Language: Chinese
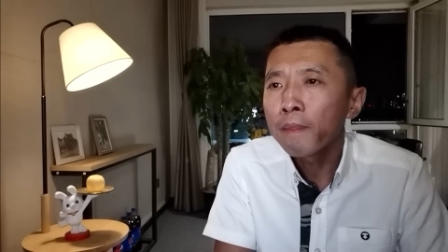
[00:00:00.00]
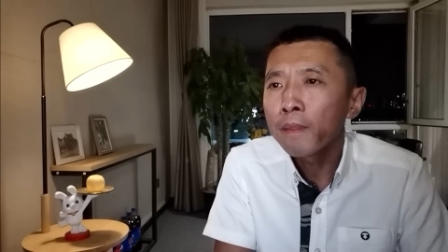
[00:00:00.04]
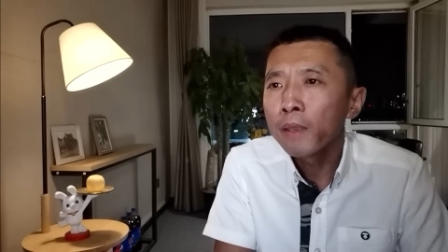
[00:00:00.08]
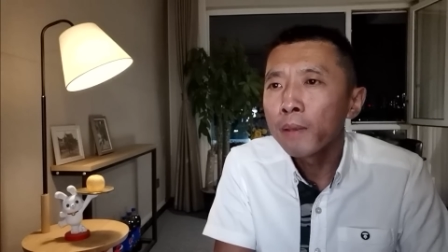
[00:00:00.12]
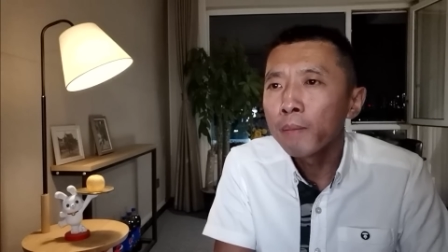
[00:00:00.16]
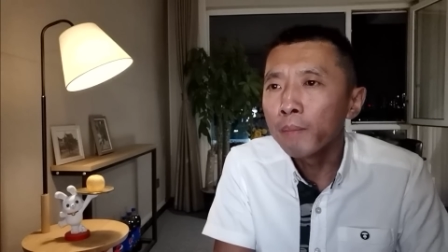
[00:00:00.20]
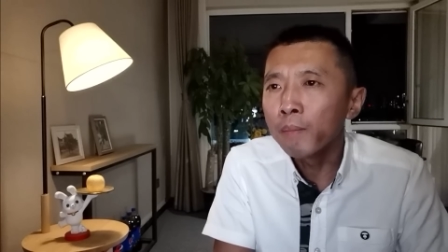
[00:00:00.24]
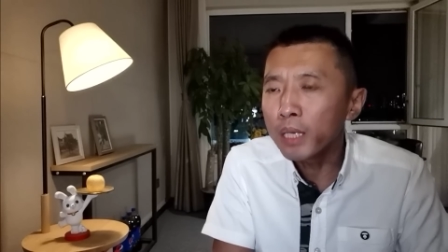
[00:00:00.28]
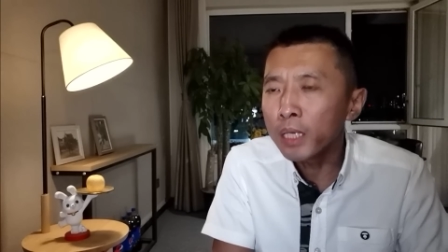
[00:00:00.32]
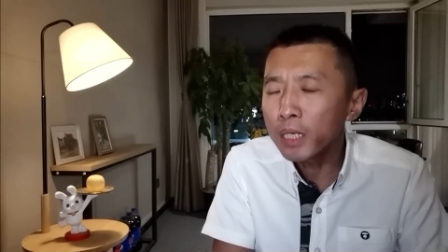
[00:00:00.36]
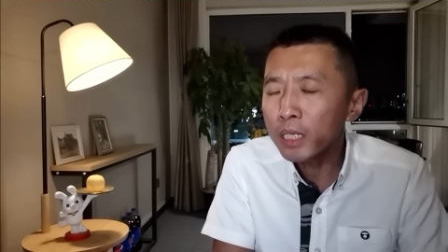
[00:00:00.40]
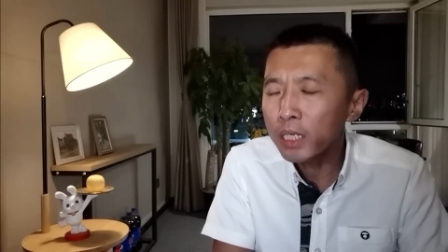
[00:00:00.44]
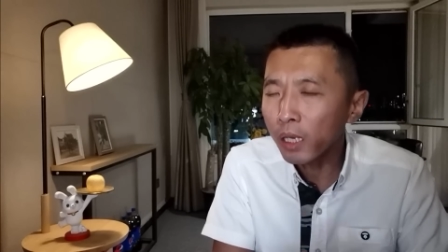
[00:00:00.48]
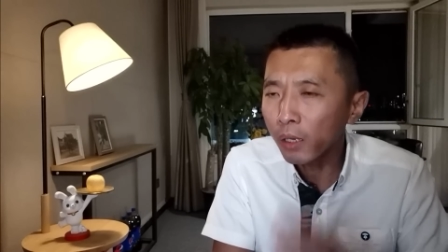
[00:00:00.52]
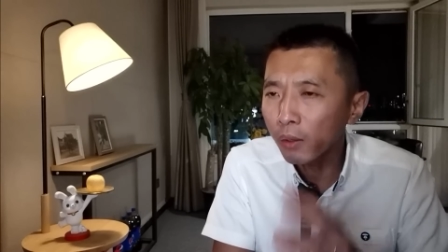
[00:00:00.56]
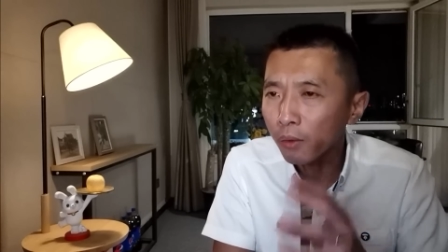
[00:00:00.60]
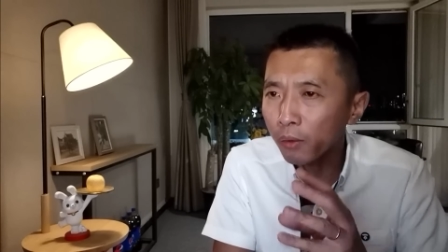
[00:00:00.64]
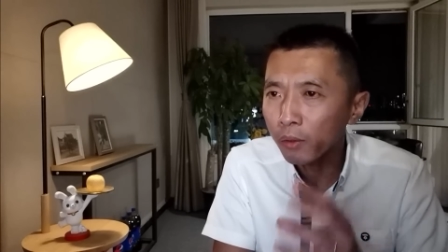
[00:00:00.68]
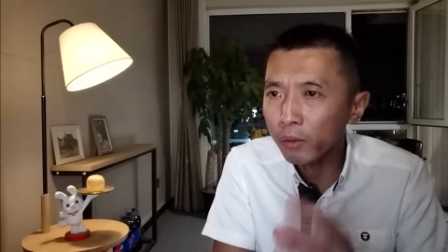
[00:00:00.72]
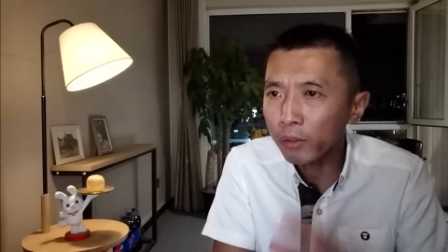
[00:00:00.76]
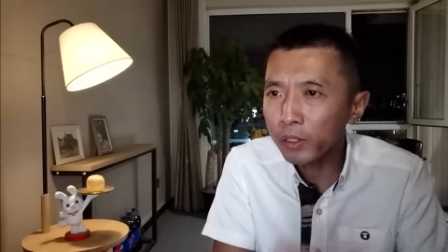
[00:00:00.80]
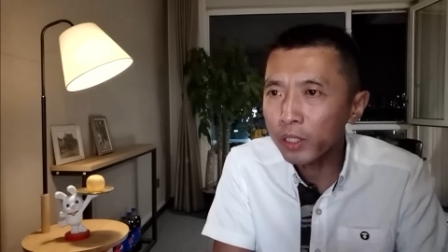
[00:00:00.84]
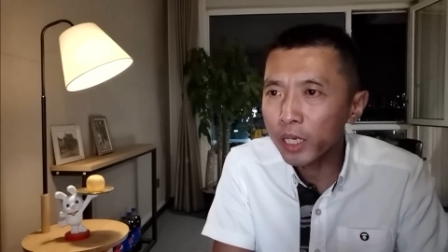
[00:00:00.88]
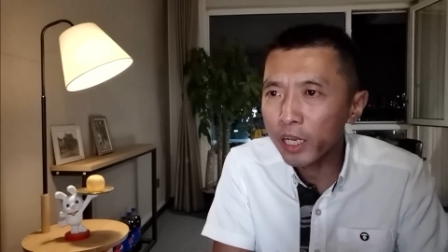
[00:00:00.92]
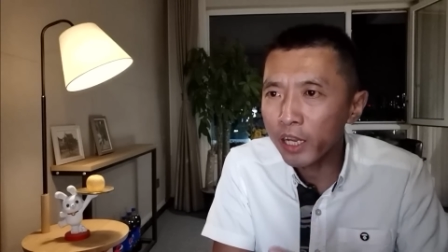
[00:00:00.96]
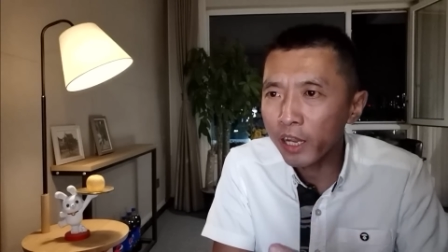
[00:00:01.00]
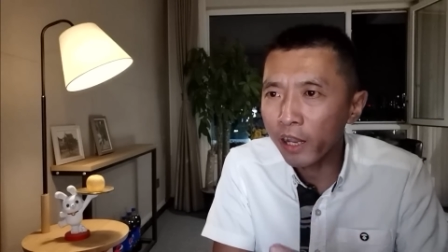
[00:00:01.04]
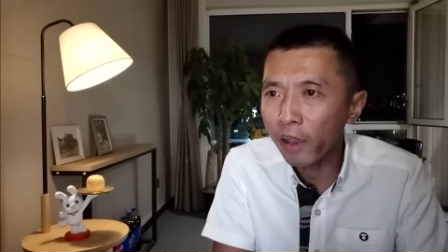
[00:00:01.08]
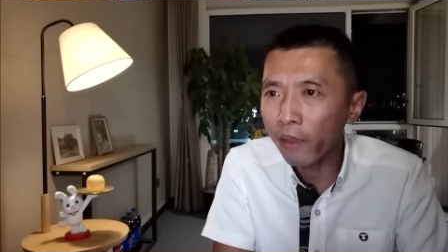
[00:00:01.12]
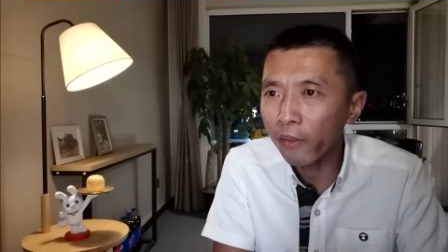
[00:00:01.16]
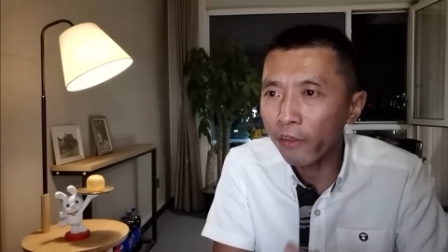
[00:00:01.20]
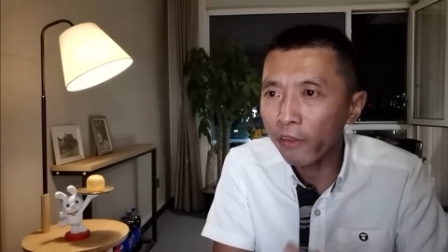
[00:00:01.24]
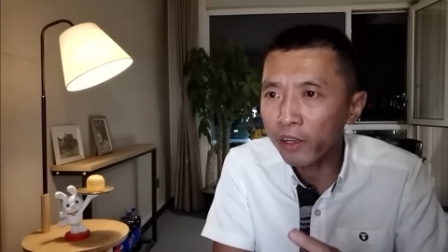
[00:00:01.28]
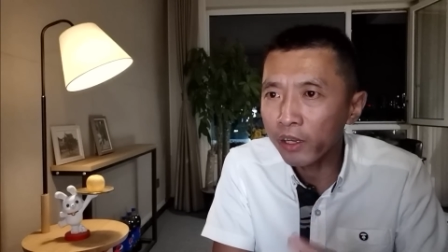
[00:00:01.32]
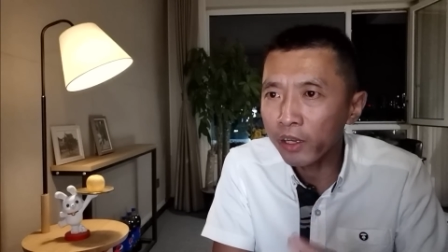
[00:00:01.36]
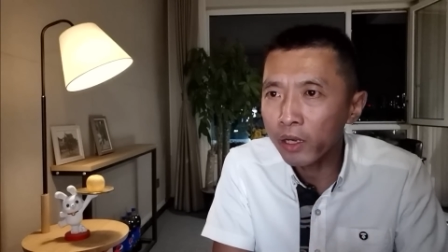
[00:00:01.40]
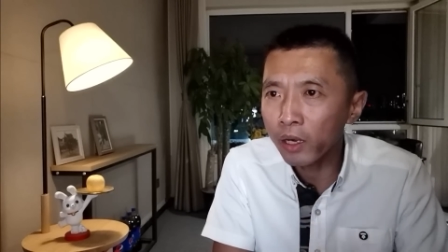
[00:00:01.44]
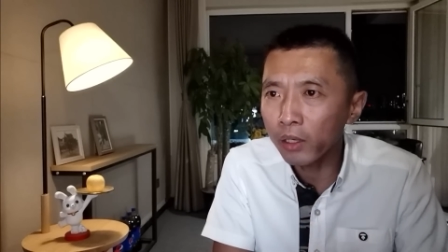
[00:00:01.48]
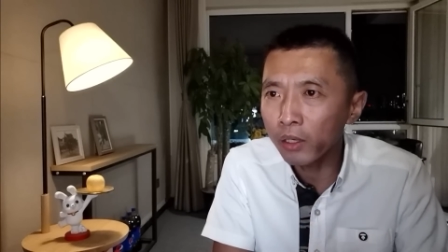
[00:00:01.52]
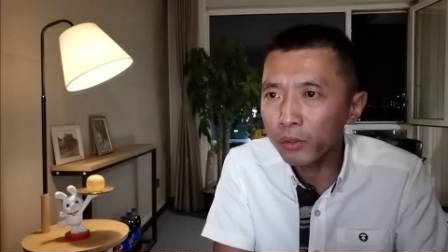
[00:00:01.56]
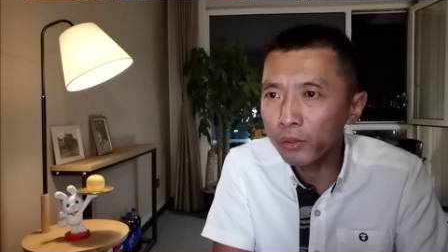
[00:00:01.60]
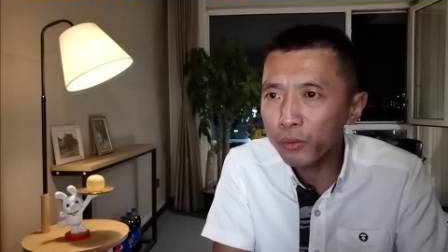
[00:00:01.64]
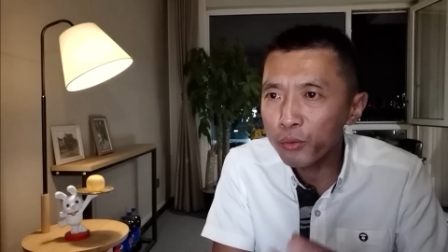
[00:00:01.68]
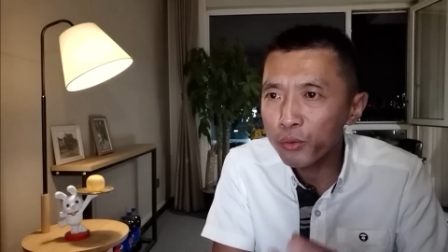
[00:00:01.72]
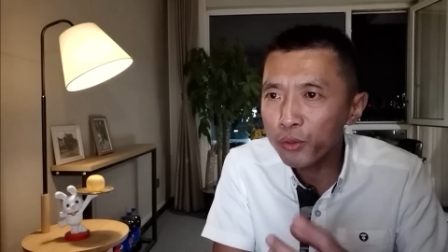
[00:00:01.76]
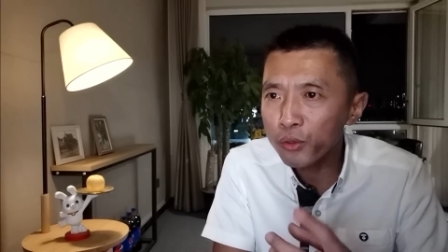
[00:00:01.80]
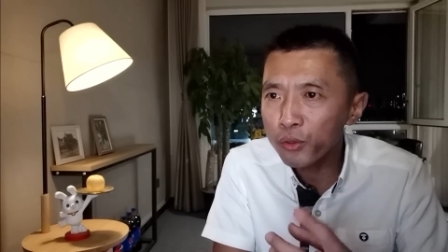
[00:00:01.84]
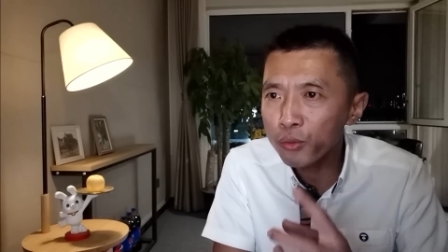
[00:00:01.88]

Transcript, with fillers: 没想到这孩子刚一